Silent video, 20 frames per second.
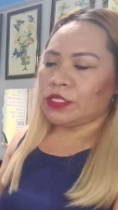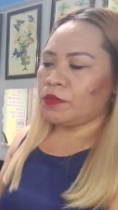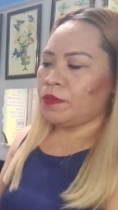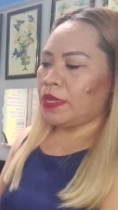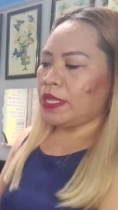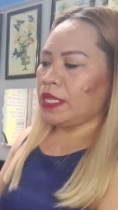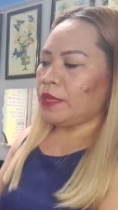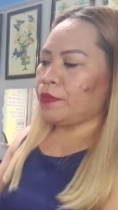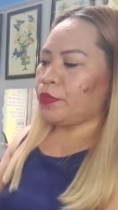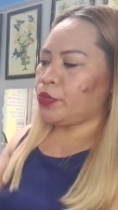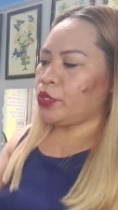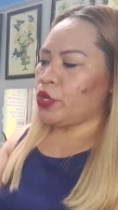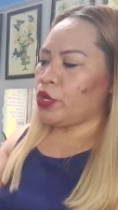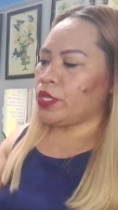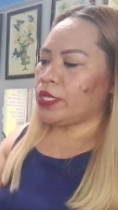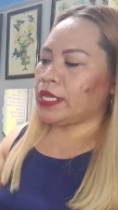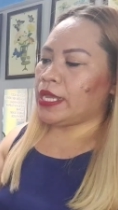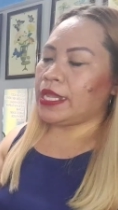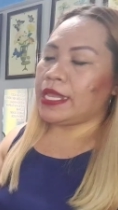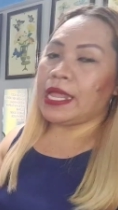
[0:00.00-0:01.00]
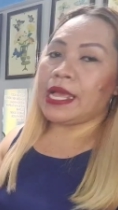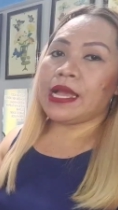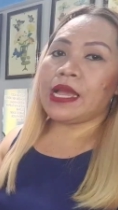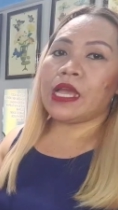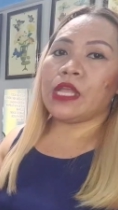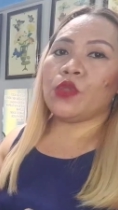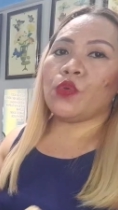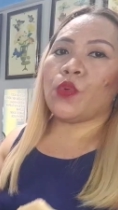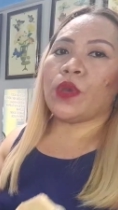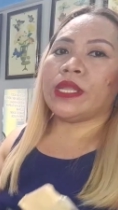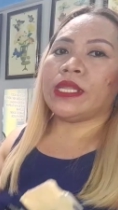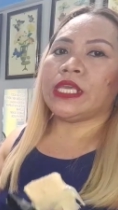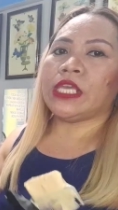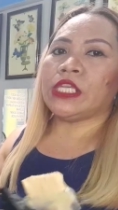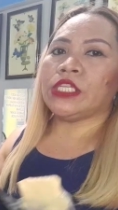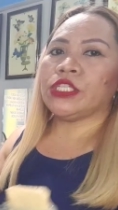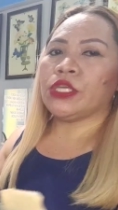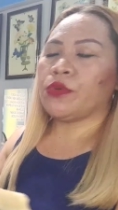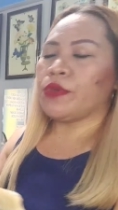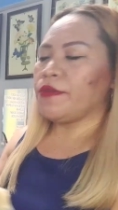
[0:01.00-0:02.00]
So mali po yun. Kailangan 1
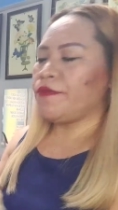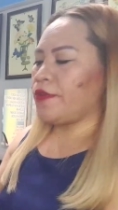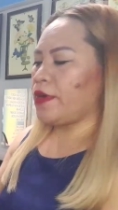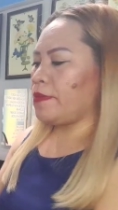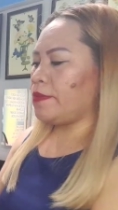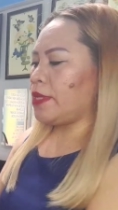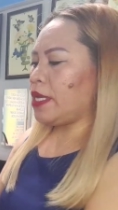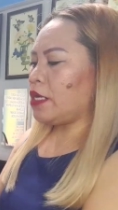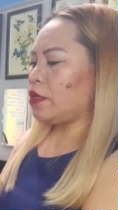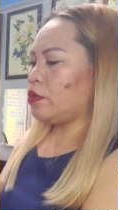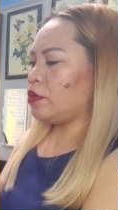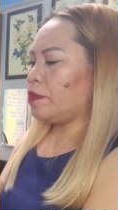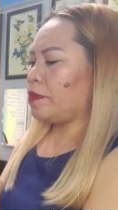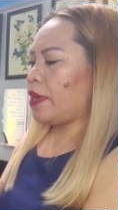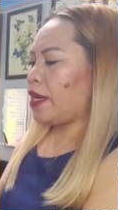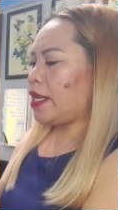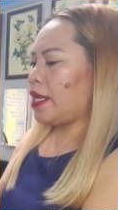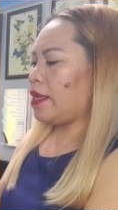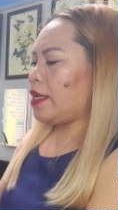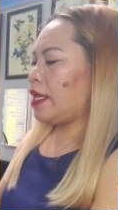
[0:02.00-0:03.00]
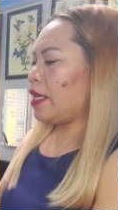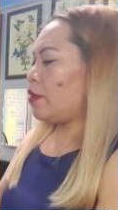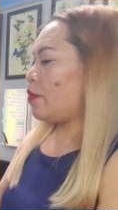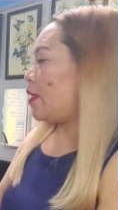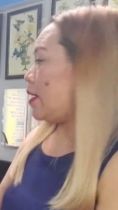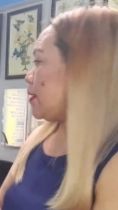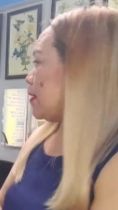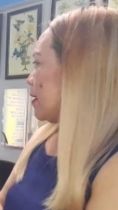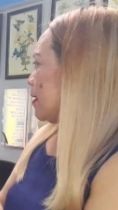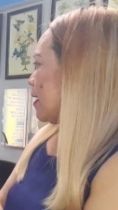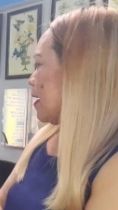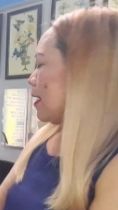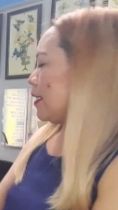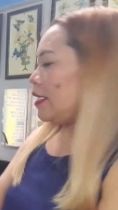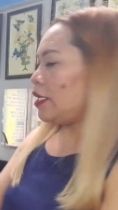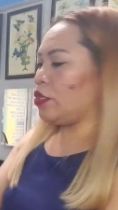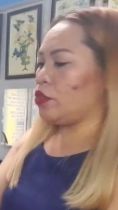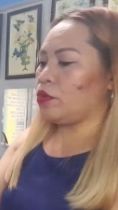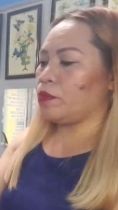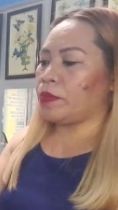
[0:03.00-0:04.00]
inch away from the root para naiwasan
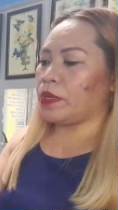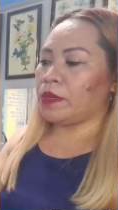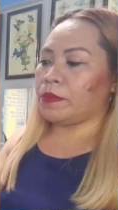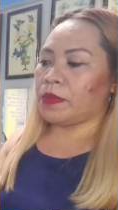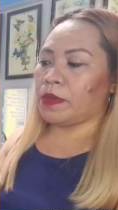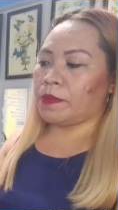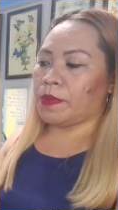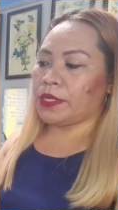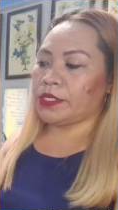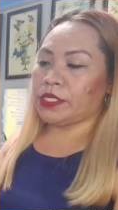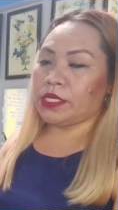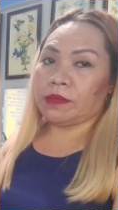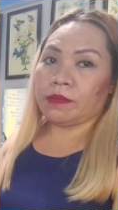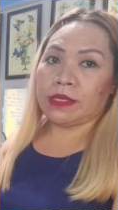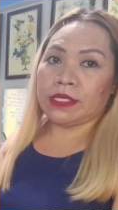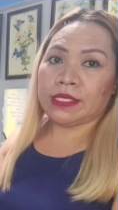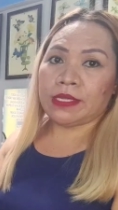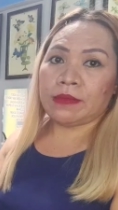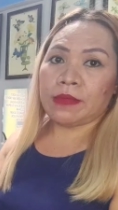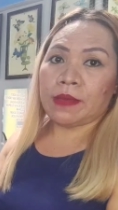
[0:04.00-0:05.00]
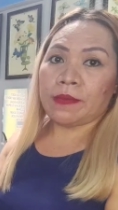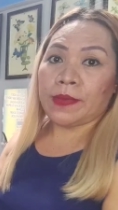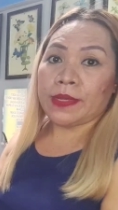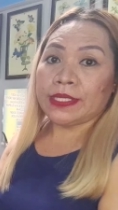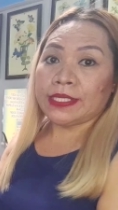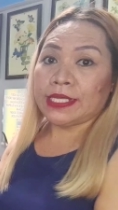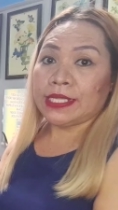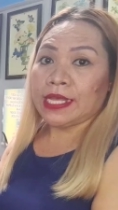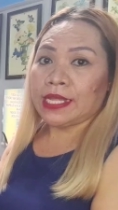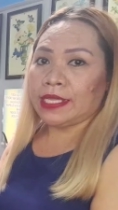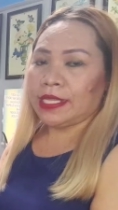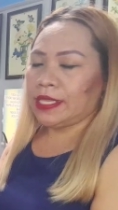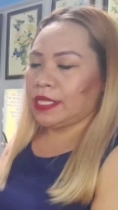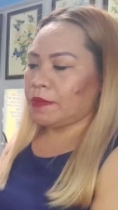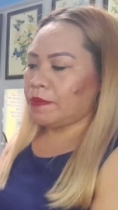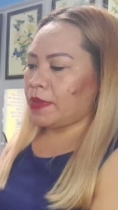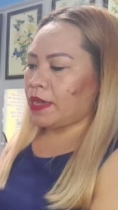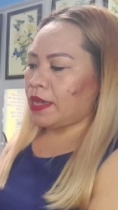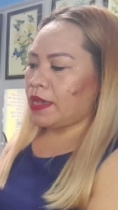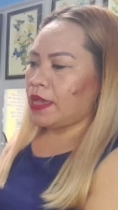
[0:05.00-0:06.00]
natin yung pagpapache. Minsan napansin natin,
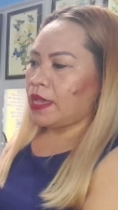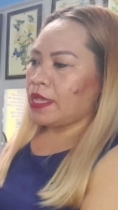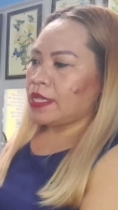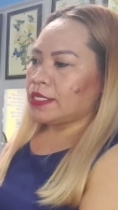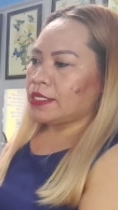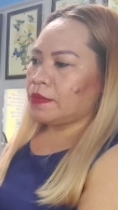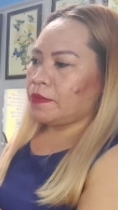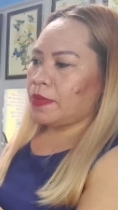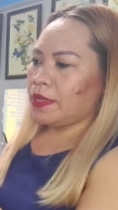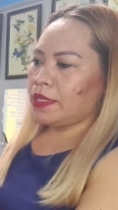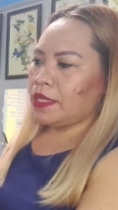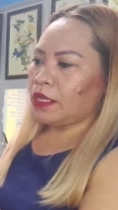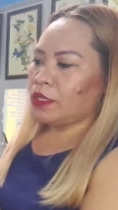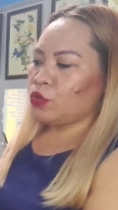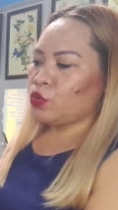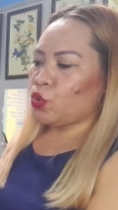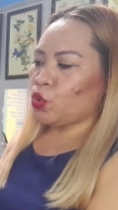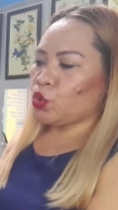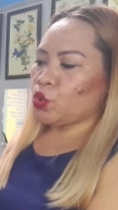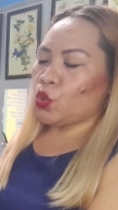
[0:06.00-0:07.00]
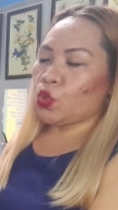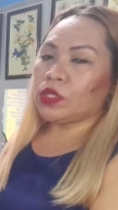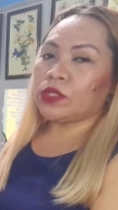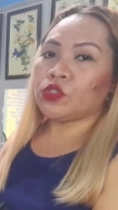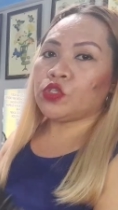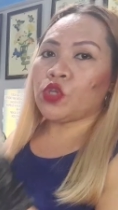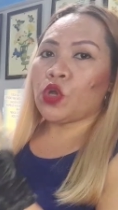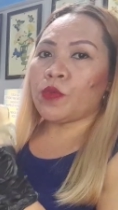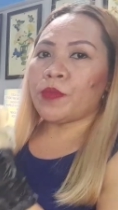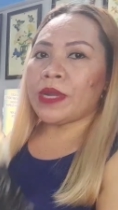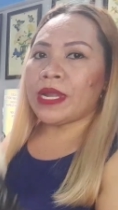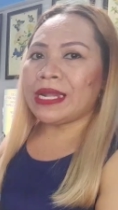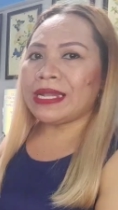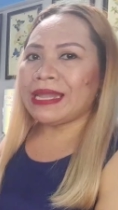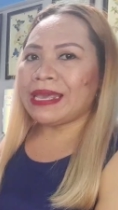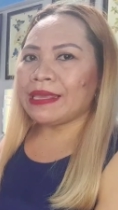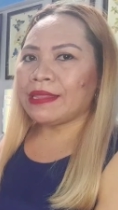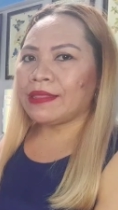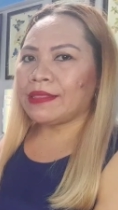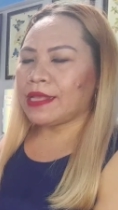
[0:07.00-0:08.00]
di ba? Sa bandang tuktok, sobrang
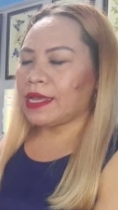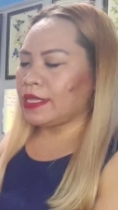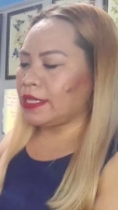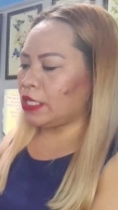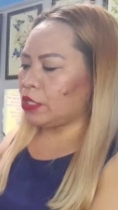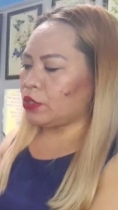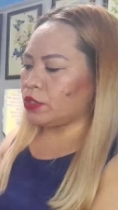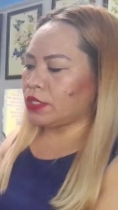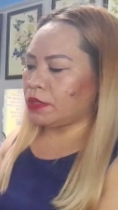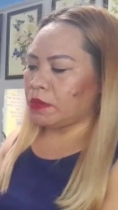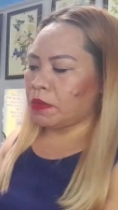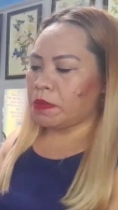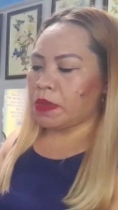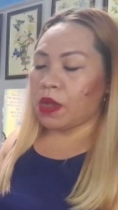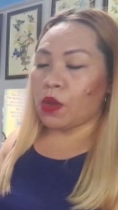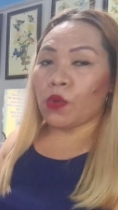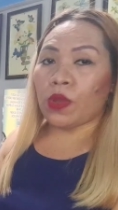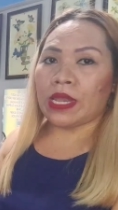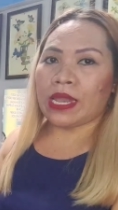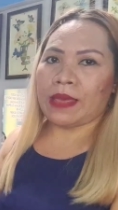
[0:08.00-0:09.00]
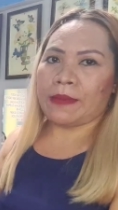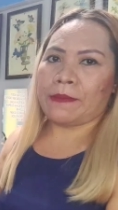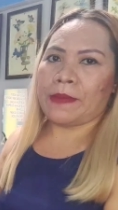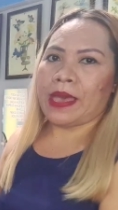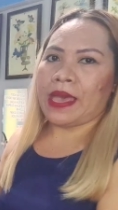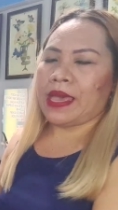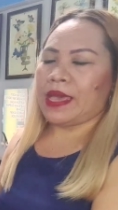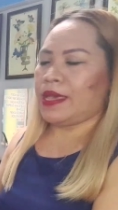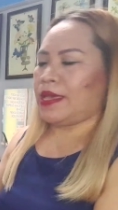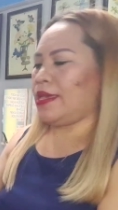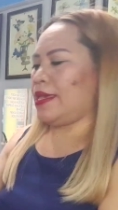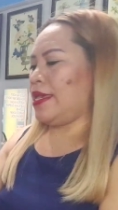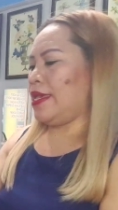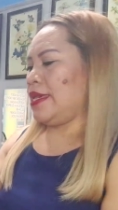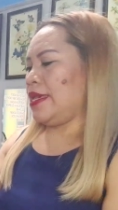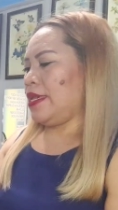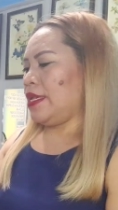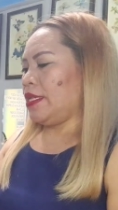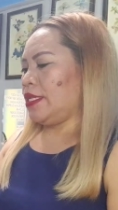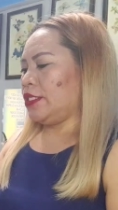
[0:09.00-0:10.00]
light na. Dito sa baba, wala pa.
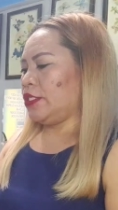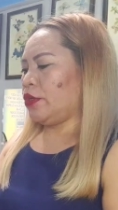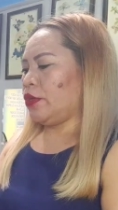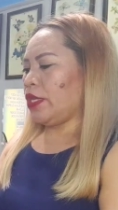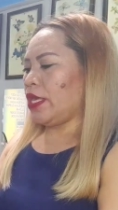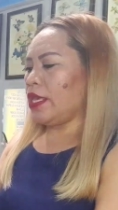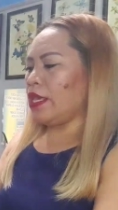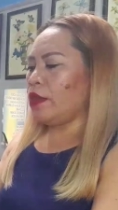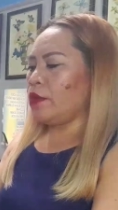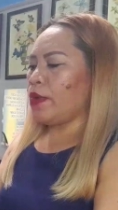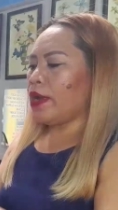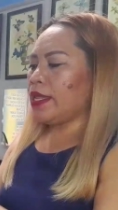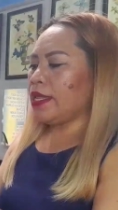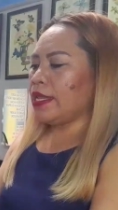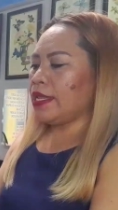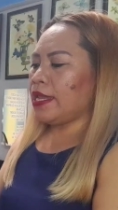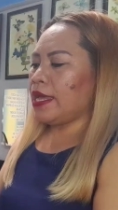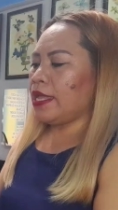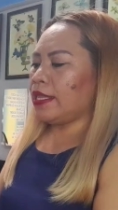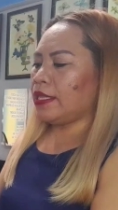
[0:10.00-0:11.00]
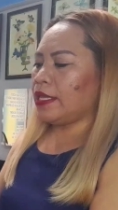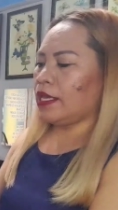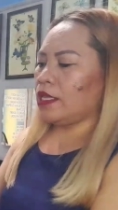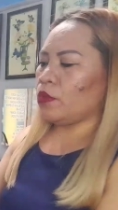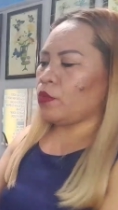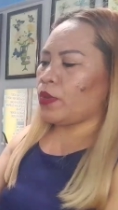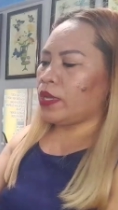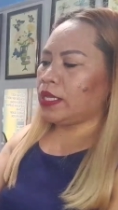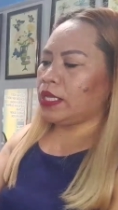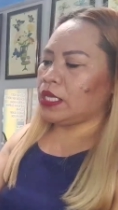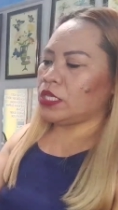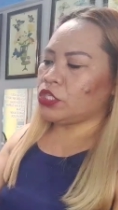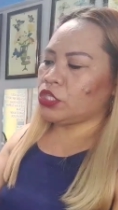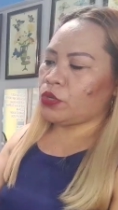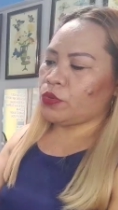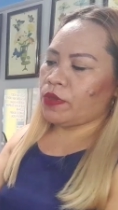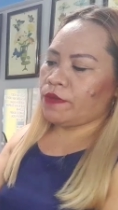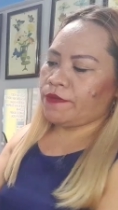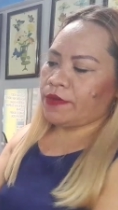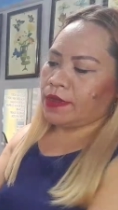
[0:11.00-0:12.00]
So, iiwanan natin 1 inch
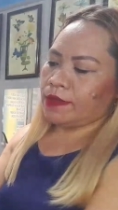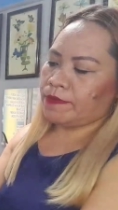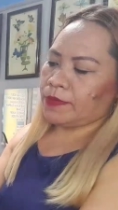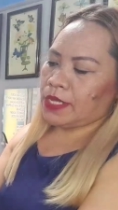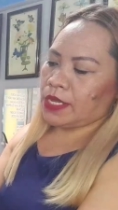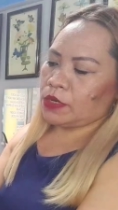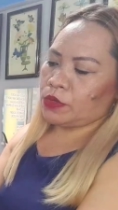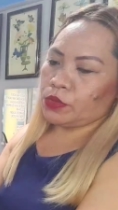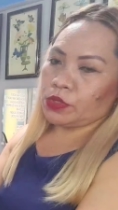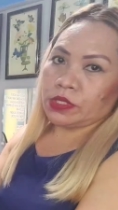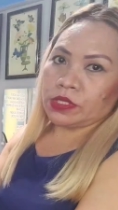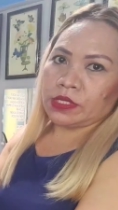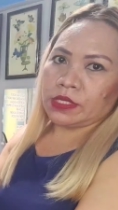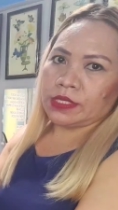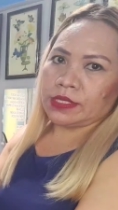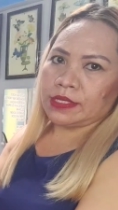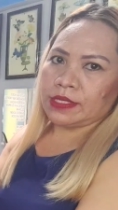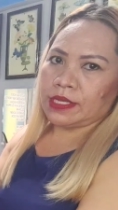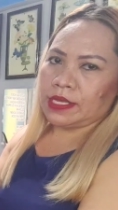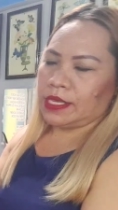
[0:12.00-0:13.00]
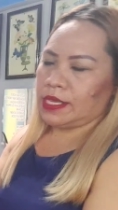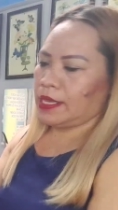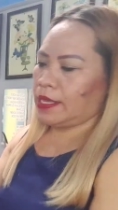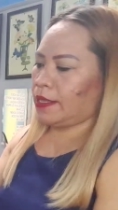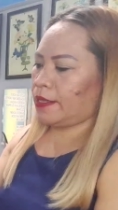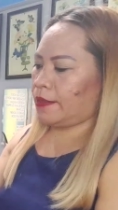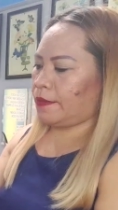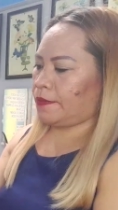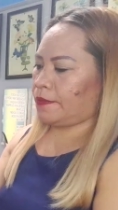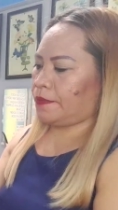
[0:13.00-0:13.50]
away from the root. Ayan.